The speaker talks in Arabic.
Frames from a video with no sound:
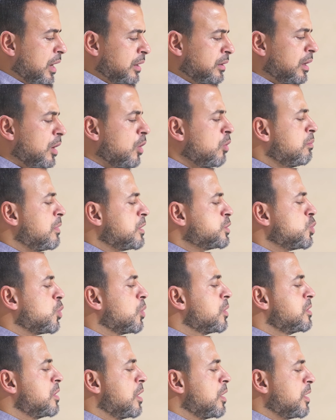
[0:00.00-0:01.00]
اللهم
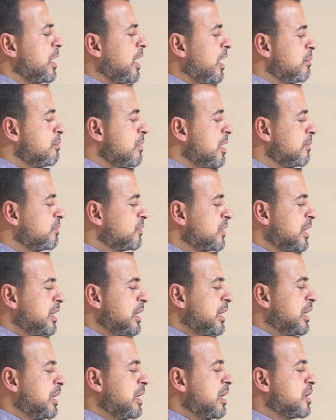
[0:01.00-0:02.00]
سقيا رحمه
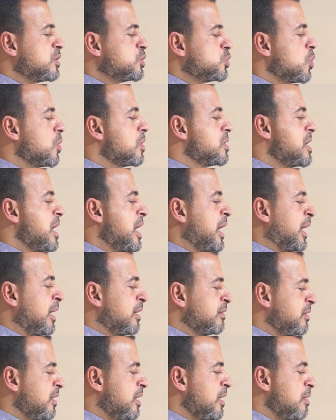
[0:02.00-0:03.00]
لا سقيا
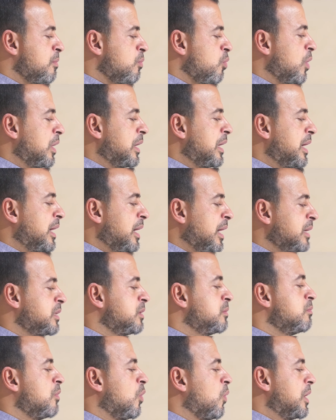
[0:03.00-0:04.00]
عذاب ولا
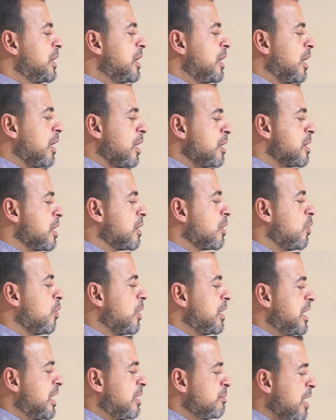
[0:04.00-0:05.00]
هدم ولا غرق
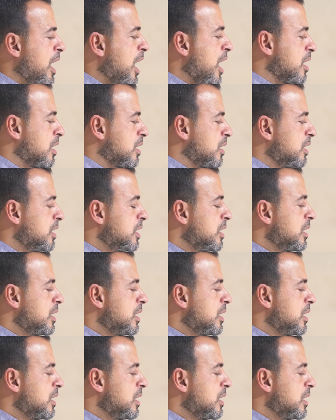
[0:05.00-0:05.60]
ولا محق